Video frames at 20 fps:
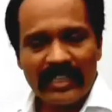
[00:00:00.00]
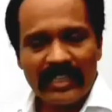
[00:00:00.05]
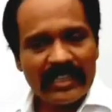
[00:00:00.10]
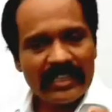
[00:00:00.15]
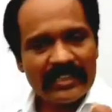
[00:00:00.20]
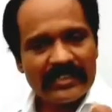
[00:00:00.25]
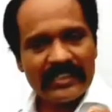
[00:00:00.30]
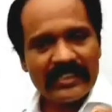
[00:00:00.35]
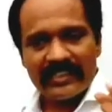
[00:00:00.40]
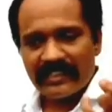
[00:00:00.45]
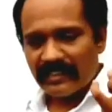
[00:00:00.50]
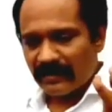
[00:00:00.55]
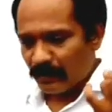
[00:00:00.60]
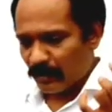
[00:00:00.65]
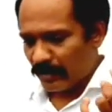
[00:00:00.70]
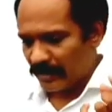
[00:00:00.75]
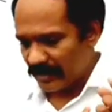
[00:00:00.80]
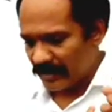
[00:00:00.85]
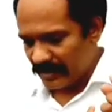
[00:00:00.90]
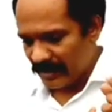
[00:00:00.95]
यानी ये सिंगल
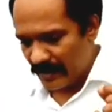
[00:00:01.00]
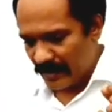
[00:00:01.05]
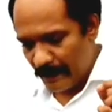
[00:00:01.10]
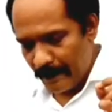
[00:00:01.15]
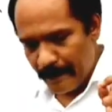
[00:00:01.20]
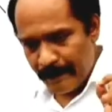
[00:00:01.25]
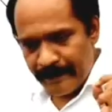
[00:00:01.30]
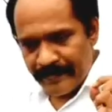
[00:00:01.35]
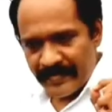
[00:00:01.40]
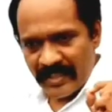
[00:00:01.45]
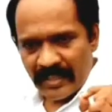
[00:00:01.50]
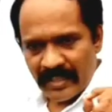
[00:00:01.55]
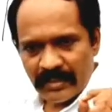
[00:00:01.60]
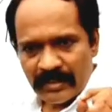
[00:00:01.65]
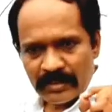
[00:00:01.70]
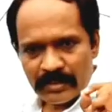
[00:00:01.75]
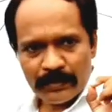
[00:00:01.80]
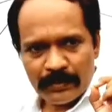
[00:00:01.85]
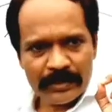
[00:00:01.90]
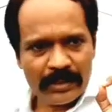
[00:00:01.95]
पॉइंट्स हैं
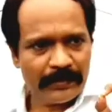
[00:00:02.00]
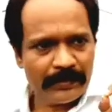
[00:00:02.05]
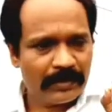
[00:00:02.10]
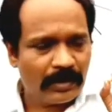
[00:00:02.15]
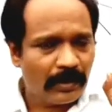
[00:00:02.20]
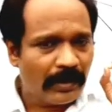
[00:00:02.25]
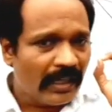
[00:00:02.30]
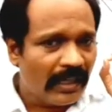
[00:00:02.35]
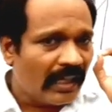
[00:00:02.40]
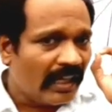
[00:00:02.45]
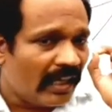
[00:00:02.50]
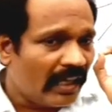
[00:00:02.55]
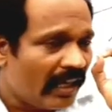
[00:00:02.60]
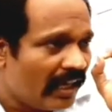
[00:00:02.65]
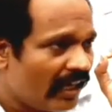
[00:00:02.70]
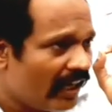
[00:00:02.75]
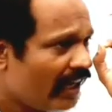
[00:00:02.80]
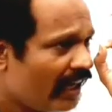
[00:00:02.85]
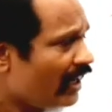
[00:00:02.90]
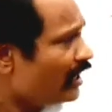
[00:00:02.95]
तो मुझे बताओ
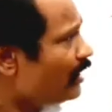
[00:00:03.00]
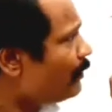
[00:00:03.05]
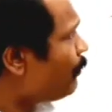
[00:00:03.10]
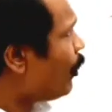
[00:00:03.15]
एक